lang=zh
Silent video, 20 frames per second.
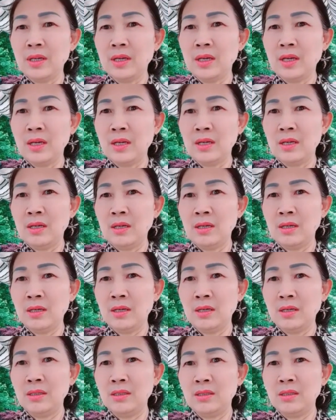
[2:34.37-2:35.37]

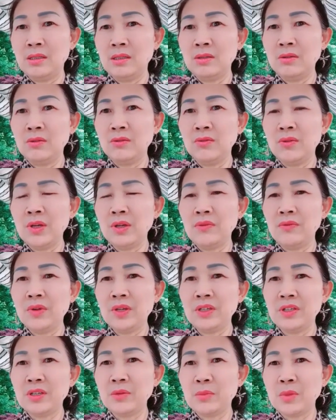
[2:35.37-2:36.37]
呃，就为为
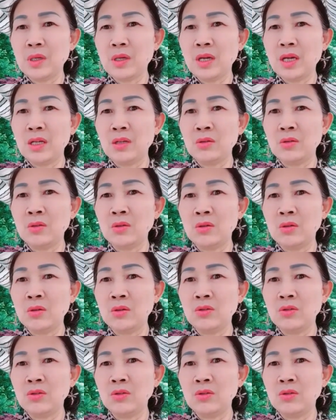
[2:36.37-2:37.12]
什么很多